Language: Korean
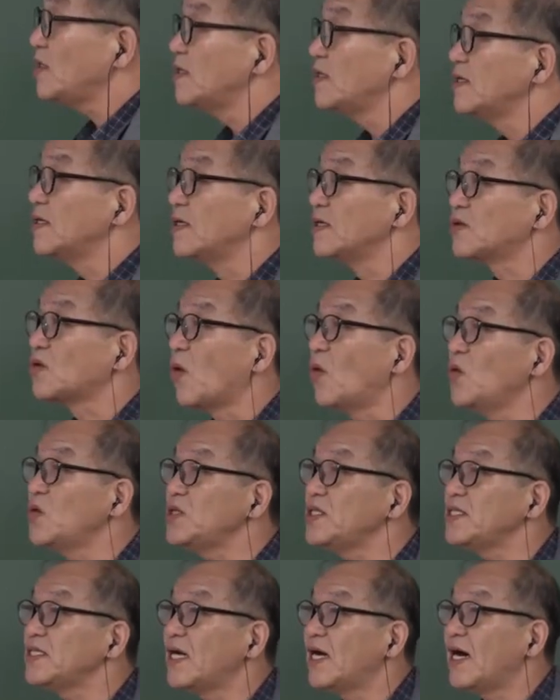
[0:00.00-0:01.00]
그
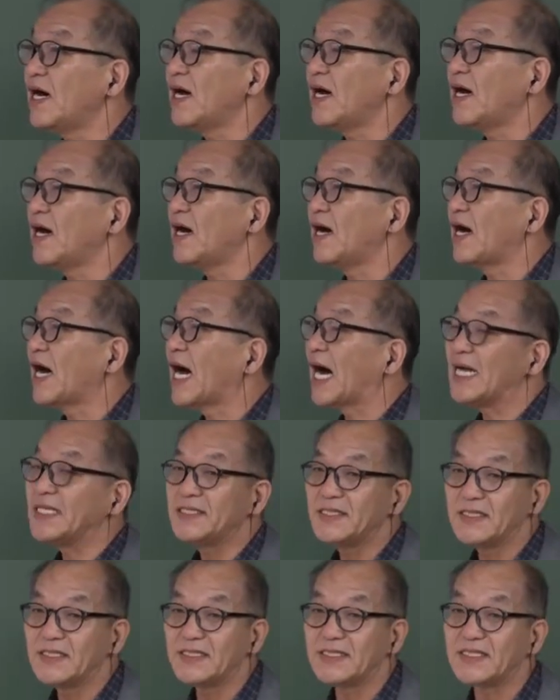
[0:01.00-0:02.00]
동지나
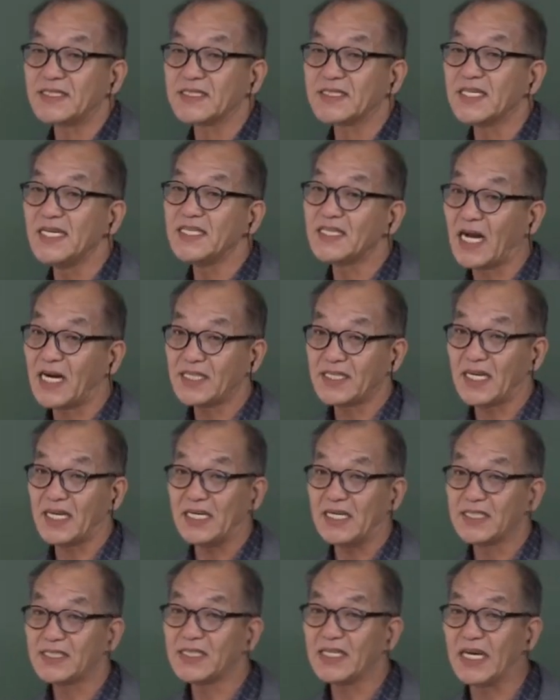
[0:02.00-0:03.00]
하지는 거의 날짜가
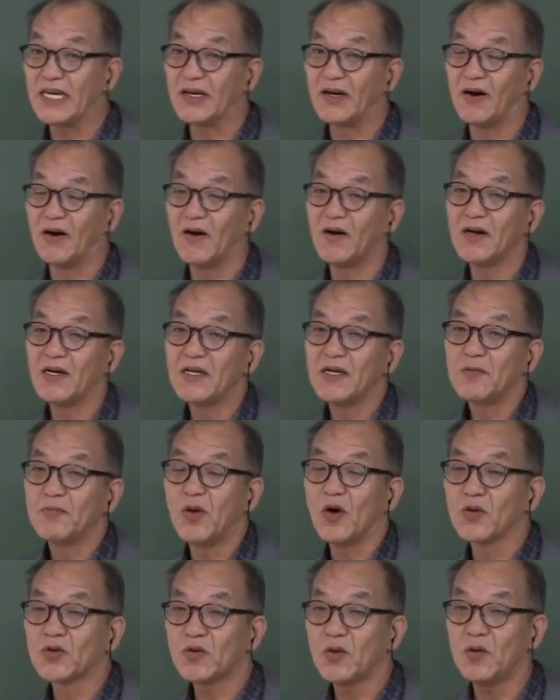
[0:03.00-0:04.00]
일정해요.
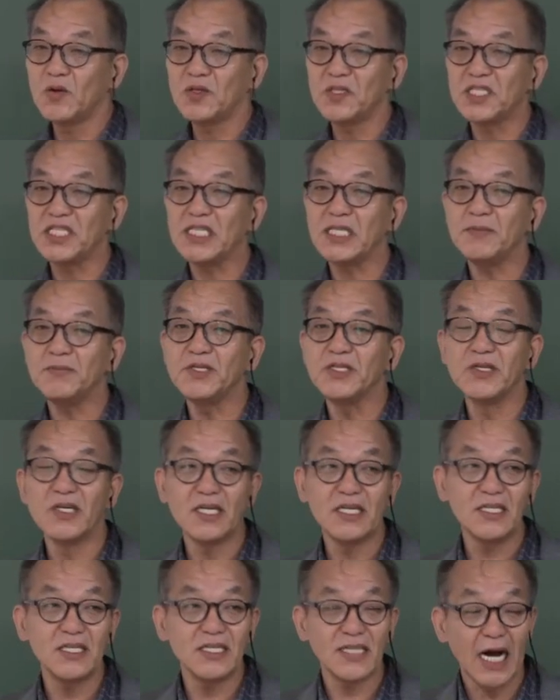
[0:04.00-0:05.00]
보통
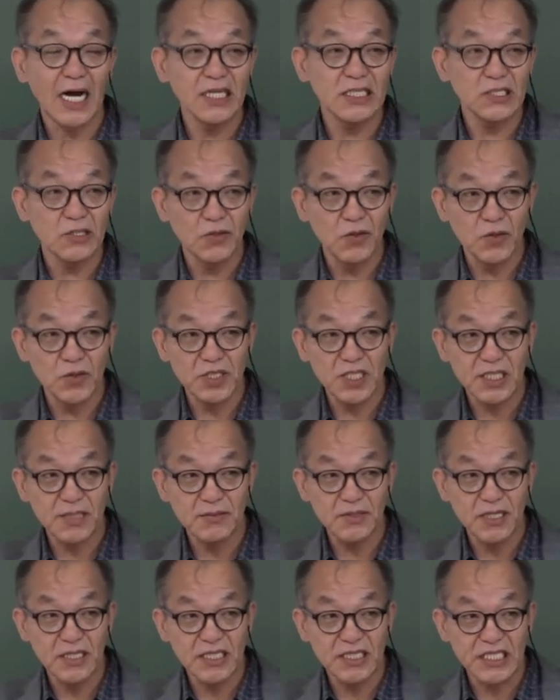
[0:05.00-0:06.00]
12월 양력으로
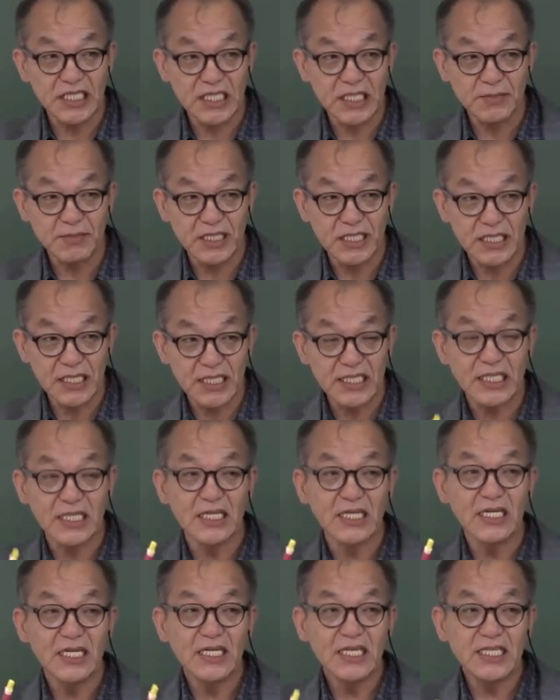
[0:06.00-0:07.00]
12월 21일
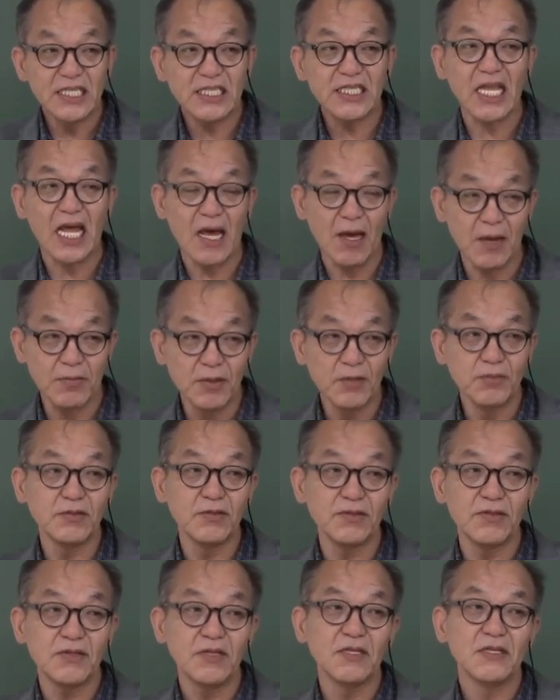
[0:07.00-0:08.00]
이
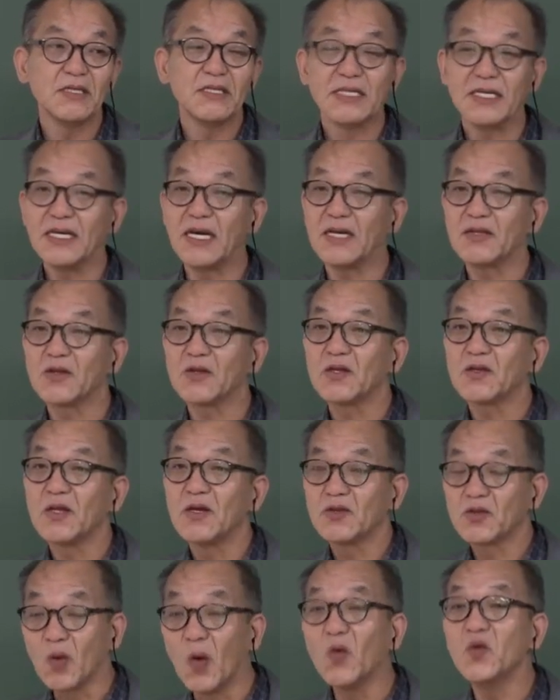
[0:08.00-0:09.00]
대부분 예,
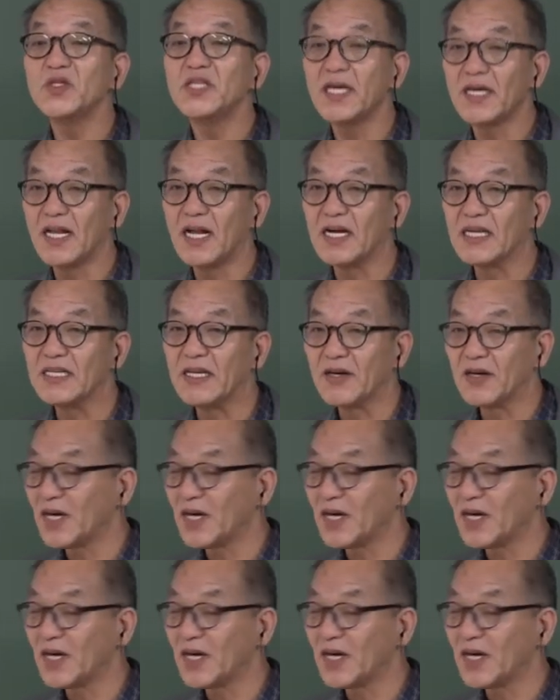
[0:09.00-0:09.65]
동기에 해당돼요.